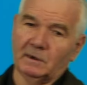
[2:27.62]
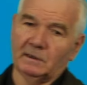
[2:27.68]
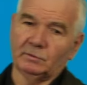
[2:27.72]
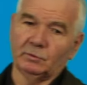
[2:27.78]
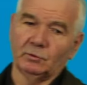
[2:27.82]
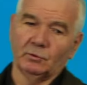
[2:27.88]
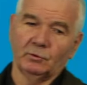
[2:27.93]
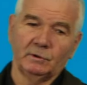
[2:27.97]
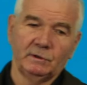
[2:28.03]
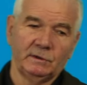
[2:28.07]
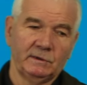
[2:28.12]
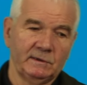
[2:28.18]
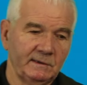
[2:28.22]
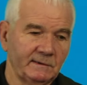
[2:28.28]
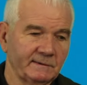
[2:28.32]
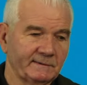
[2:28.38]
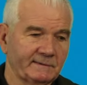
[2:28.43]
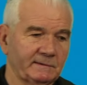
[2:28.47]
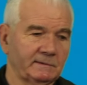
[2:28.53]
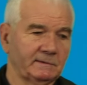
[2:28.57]
одной
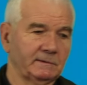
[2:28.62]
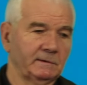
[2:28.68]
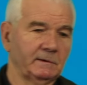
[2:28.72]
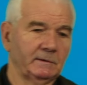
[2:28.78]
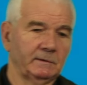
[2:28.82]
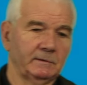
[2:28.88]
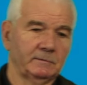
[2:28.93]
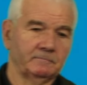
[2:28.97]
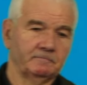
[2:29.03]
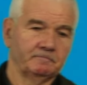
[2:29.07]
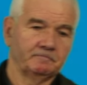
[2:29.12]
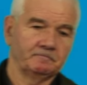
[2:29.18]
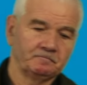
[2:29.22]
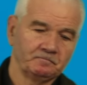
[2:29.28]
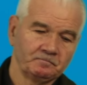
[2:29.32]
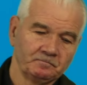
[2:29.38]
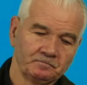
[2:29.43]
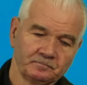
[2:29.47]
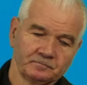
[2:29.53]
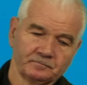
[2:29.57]
из э,
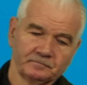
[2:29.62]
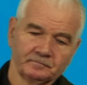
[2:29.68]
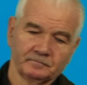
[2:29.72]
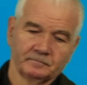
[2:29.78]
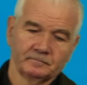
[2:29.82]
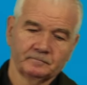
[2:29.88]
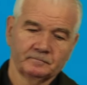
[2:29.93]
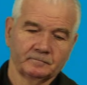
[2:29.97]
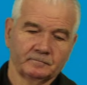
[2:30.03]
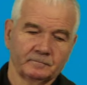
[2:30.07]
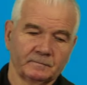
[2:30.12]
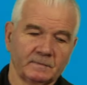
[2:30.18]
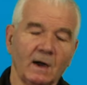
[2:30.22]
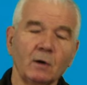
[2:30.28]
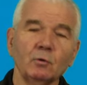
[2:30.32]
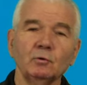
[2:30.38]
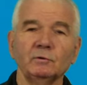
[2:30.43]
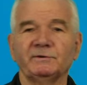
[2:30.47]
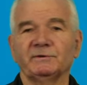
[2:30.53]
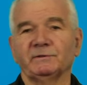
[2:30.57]

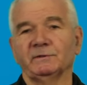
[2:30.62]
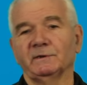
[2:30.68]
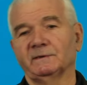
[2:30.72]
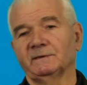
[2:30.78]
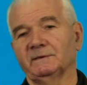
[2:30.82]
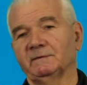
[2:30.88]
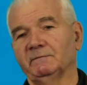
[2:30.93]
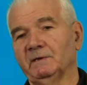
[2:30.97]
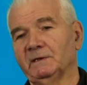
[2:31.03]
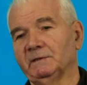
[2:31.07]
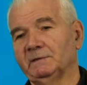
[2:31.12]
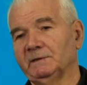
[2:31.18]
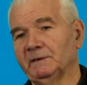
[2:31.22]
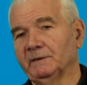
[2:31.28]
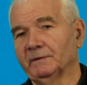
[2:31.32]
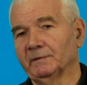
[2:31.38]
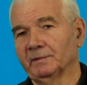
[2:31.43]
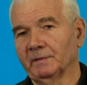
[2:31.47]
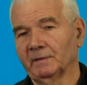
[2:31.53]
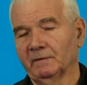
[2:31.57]
научных
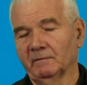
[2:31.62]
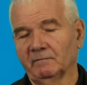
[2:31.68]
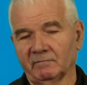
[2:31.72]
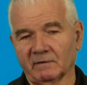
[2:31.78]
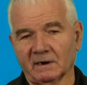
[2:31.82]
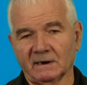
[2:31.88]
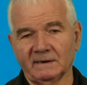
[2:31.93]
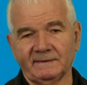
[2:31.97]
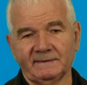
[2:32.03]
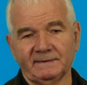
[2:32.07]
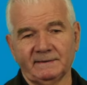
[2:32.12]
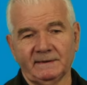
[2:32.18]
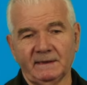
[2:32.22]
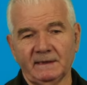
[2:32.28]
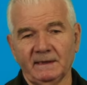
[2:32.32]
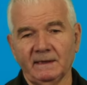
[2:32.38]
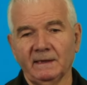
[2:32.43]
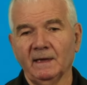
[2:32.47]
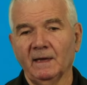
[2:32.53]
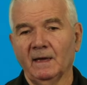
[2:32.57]
светил в
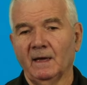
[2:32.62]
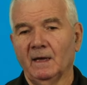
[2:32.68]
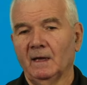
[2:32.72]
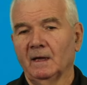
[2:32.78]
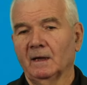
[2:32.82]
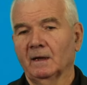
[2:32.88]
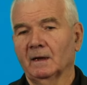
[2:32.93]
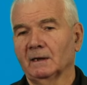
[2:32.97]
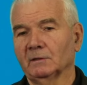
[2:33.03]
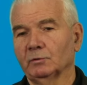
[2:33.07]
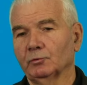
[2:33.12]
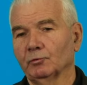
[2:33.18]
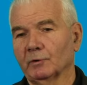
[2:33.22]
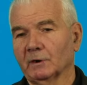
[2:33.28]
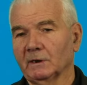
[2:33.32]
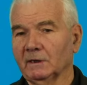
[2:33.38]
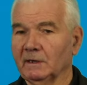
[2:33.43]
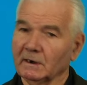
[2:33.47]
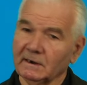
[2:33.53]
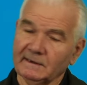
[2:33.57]
России,
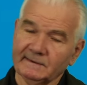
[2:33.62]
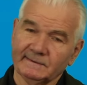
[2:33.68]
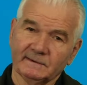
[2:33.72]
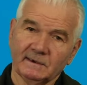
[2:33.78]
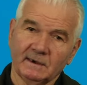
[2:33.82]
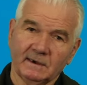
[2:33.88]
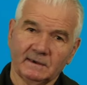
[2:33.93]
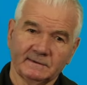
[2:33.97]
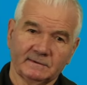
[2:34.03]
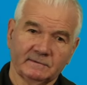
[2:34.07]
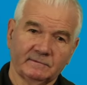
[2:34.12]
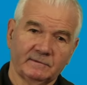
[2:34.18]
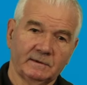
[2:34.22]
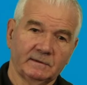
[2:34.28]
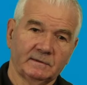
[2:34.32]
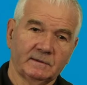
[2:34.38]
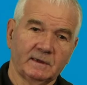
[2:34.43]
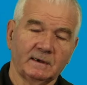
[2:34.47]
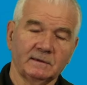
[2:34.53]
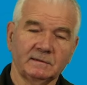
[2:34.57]
которая
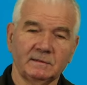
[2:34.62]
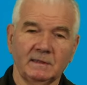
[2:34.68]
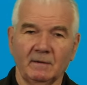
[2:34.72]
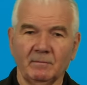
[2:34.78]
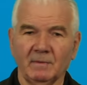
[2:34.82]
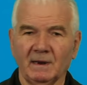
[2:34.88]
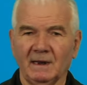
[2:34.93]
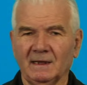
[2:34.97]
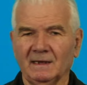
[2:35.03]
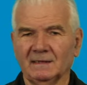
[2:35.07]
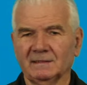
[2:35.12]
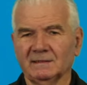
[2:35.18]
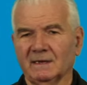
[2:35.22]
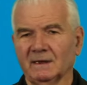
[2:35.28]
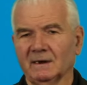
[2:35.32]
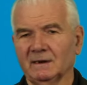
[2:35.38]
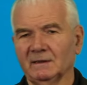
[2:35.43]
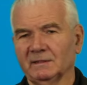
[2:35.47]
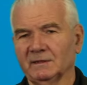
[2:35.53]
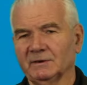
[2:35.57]
рассказывает, когда были
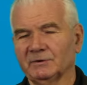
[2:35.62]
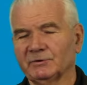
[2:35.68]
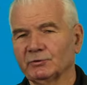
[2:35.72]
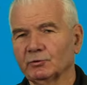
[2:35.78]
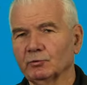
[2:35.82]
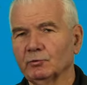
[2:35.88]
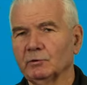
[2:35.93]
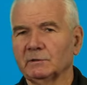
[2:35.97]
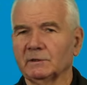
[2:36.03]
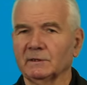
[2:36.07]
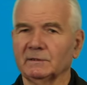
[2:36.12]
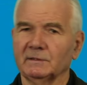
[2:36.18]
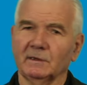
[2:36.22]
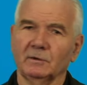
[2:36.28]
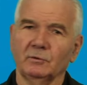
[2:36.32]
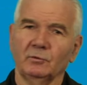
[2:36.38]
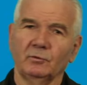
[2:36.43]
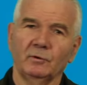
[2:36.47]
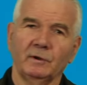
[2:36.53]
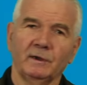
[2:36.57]
открыты, что это
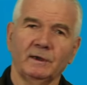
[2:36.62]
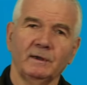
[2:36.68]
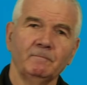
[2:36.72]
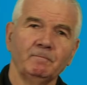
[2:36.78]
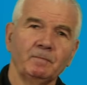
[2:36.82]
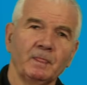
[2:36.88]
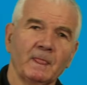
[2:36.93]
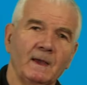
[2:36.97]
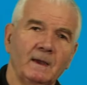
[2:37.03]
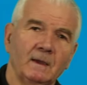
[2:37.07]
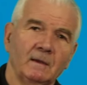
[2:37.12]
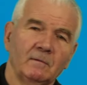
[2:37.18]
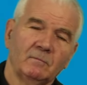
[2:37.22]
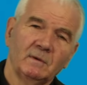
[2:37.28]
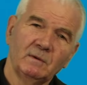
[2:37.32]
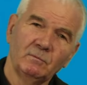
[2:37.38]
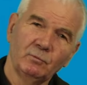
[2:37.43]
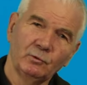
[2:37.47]
такое. Мы